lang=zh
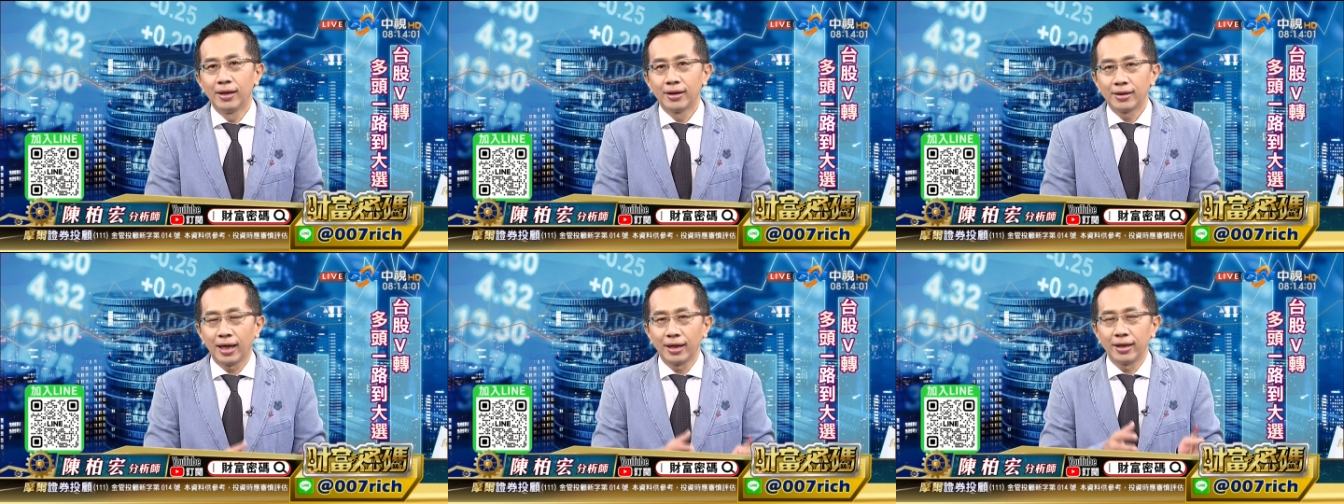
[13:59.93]

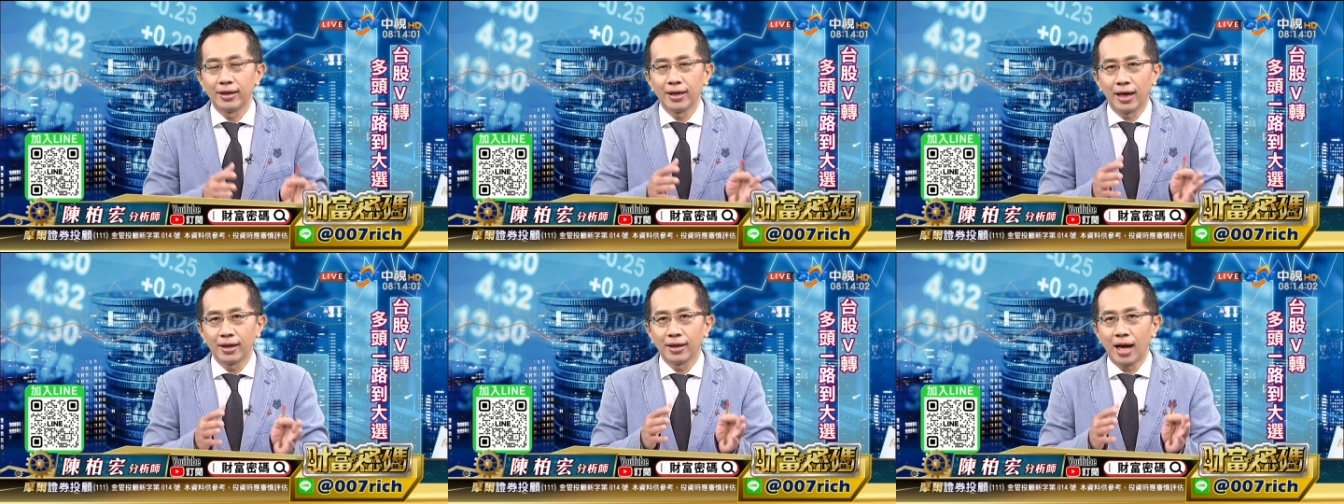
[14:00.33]
那也
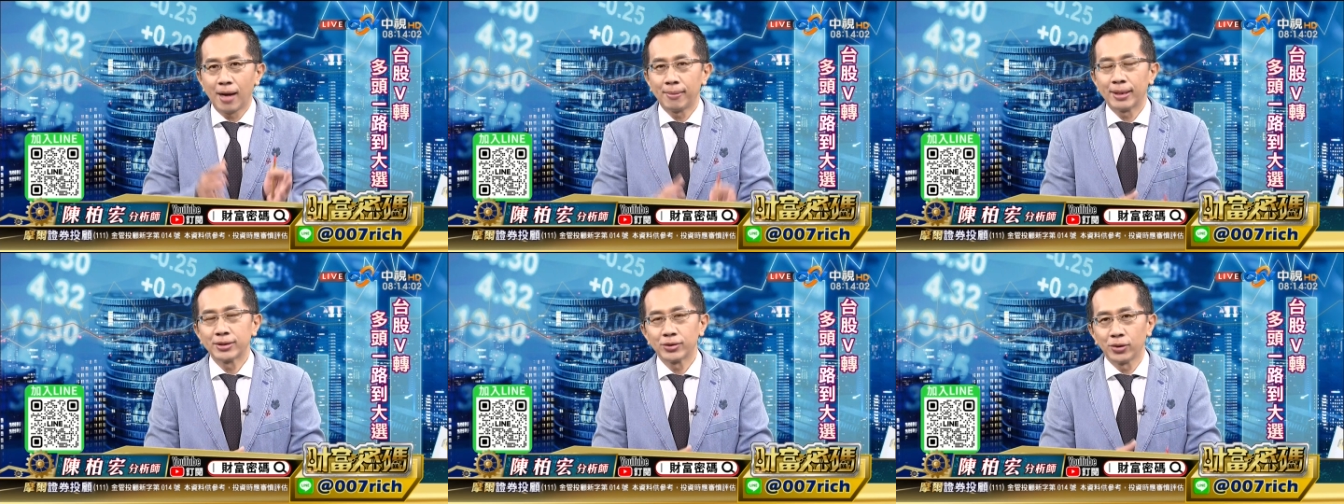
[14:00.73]
让
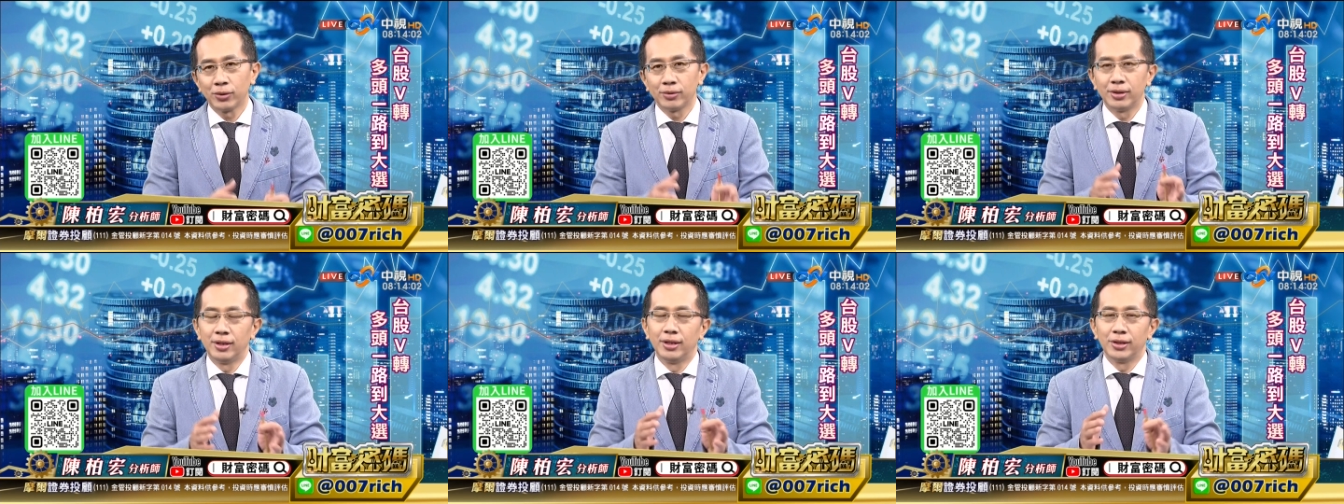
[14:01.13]

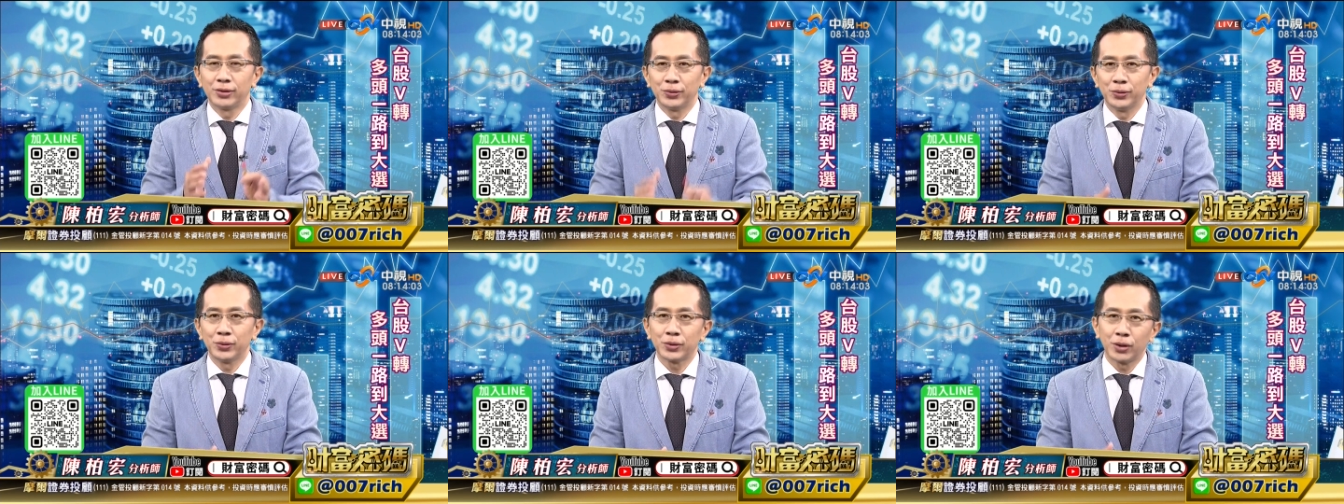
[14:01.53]
Amazon。
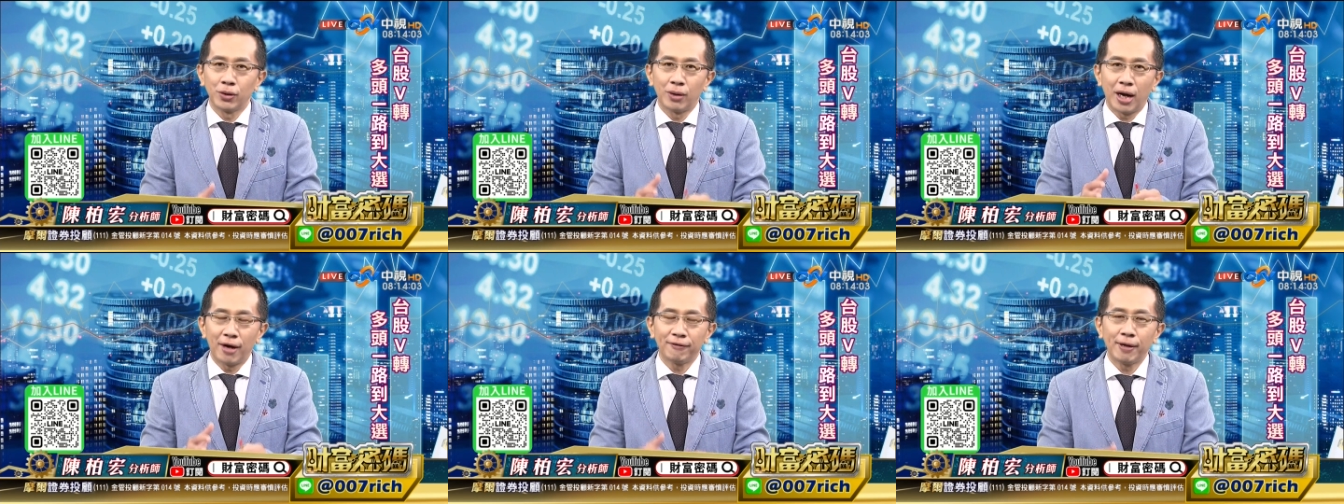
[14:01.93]
Google、
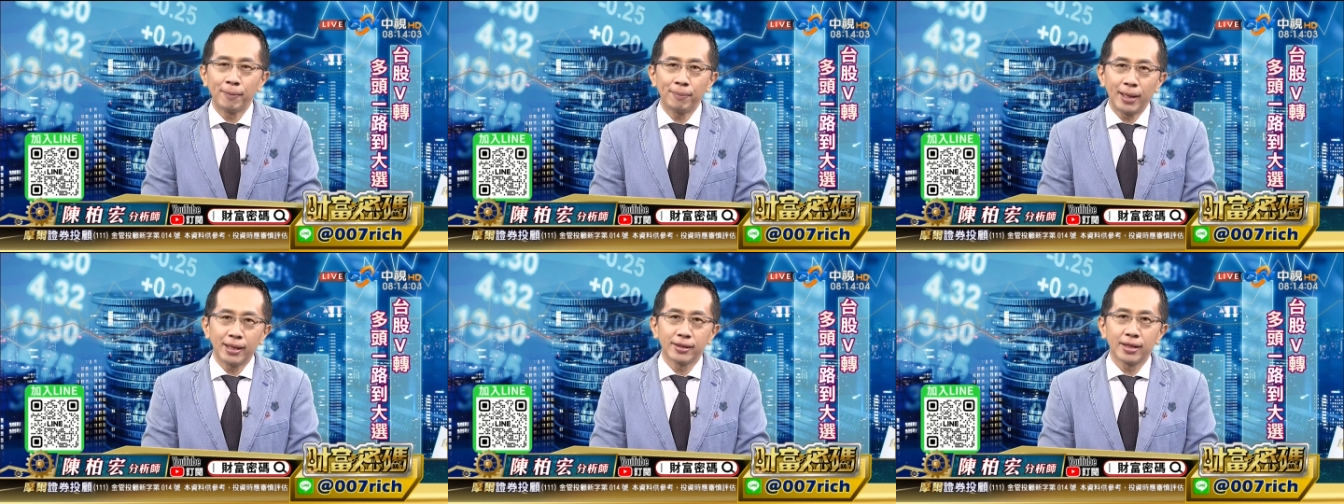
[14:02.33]

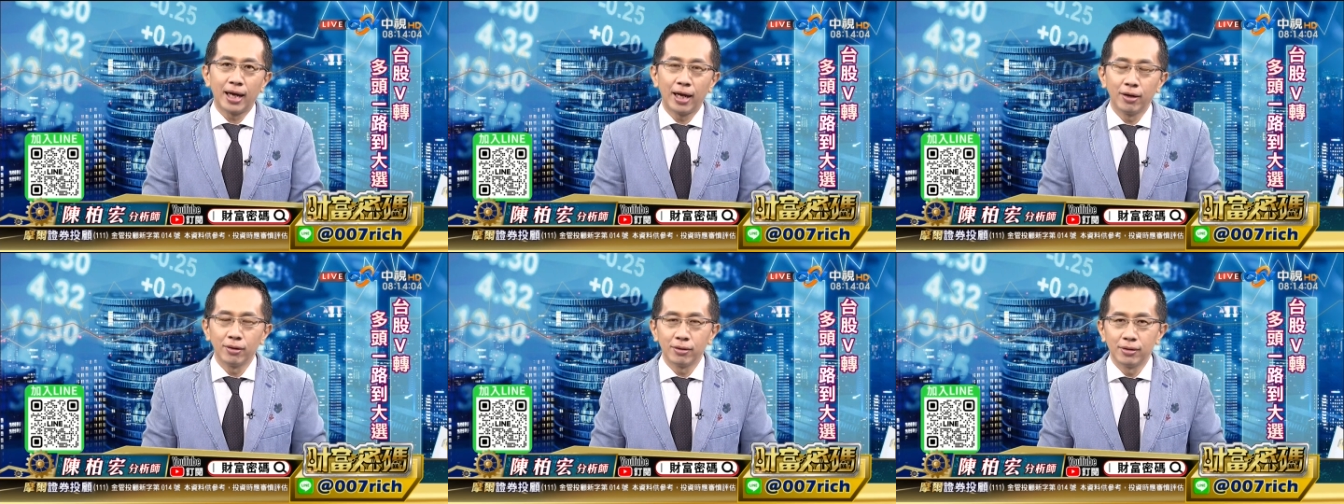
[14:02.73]
Alphabet
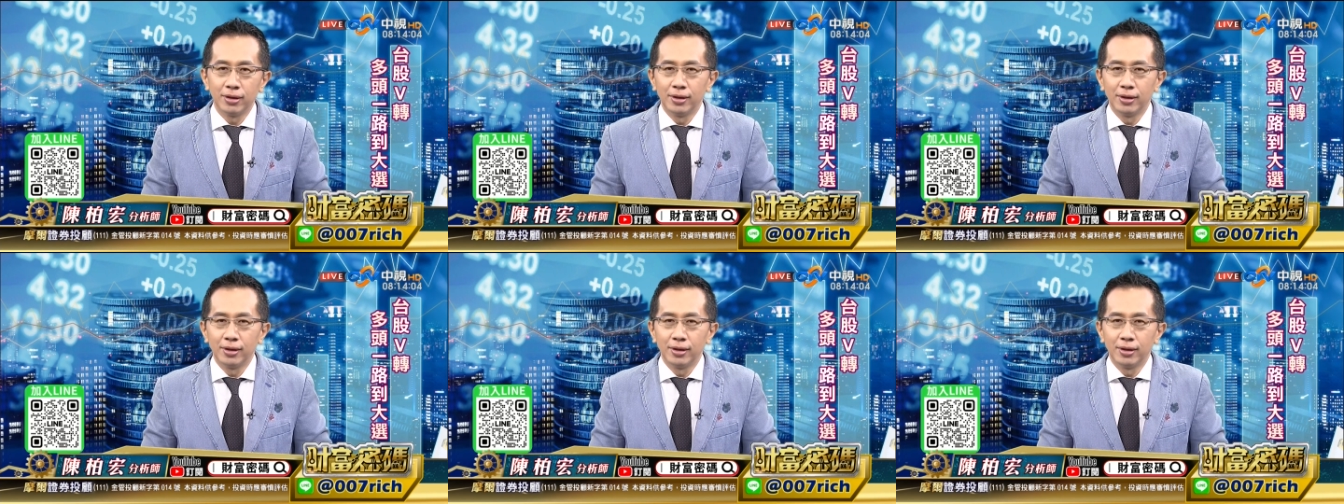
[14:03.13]
还有